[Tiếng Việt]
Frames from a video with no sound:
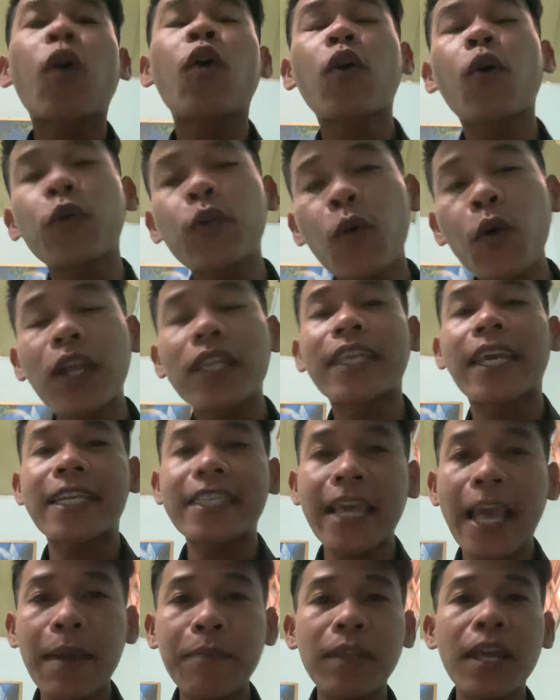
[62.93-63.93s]
cô chú anh chị
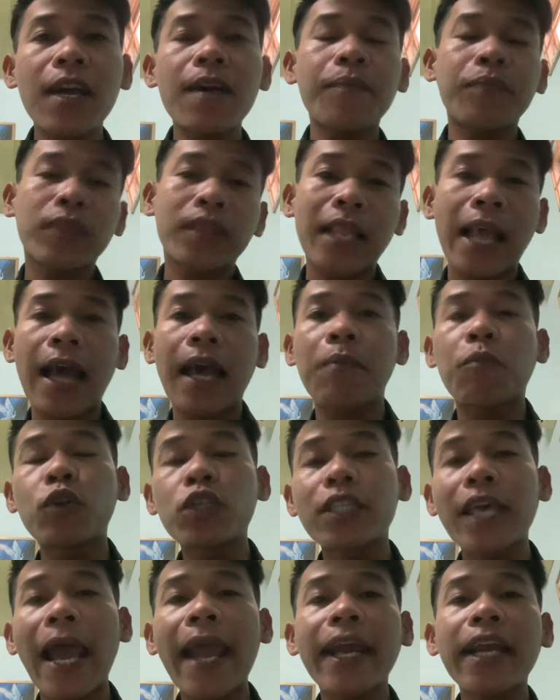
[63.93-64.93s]
xem đó là buổi
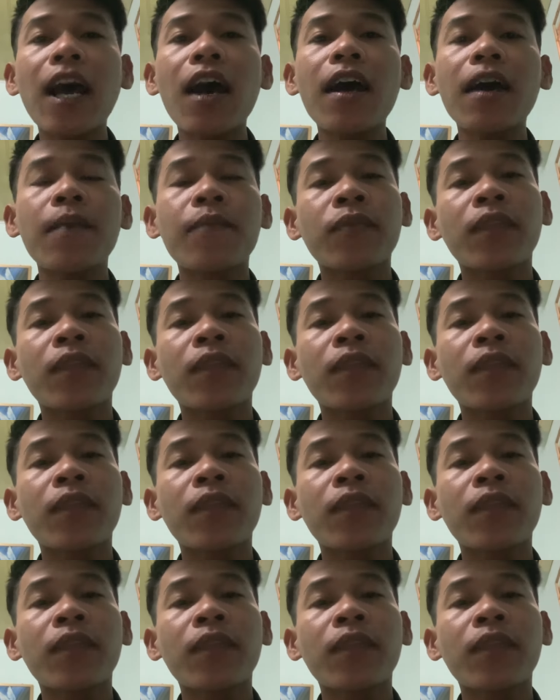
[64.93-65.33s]
sáng đó